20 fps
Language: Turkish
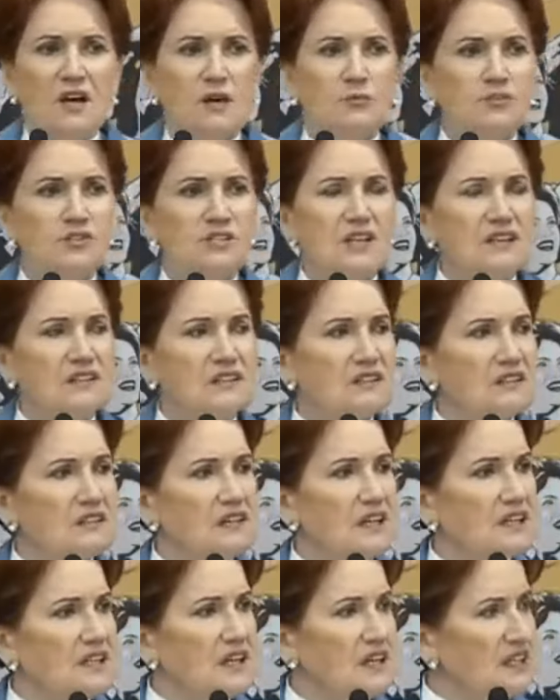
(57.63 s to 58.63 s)
Bu
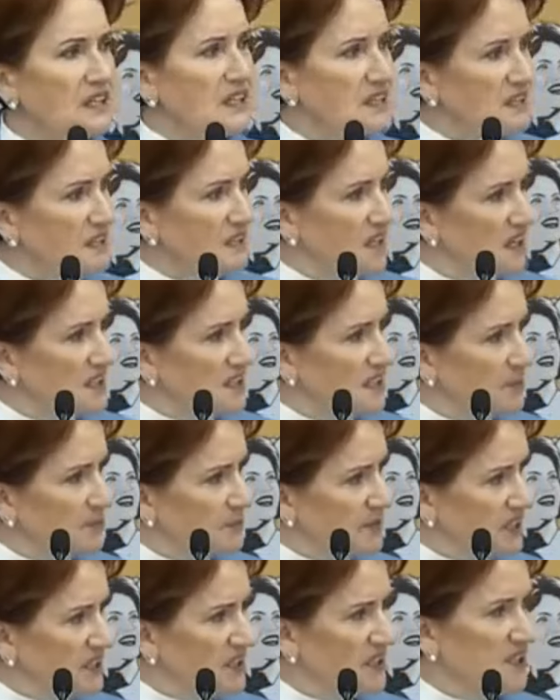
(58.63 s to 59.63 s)
sandıklara itirazların
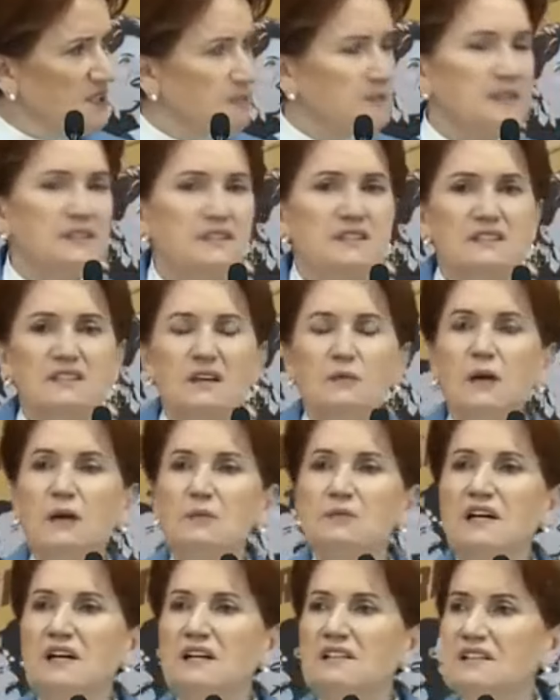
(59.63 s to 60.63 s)
bir kısmı
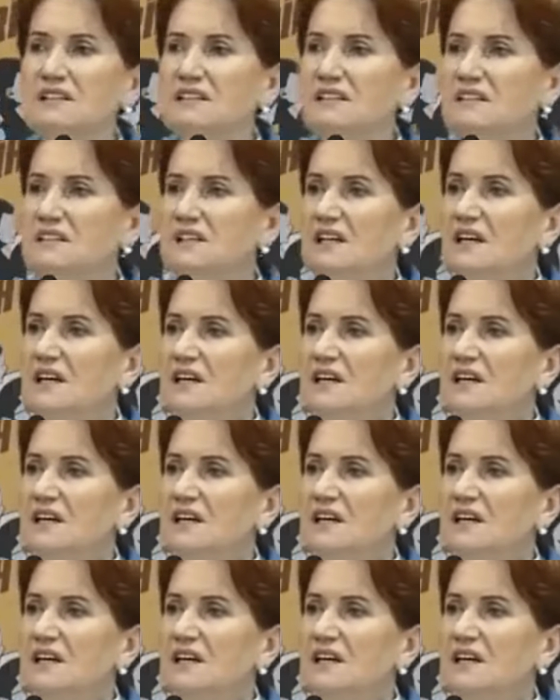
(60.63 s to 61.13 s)
tamamlandı.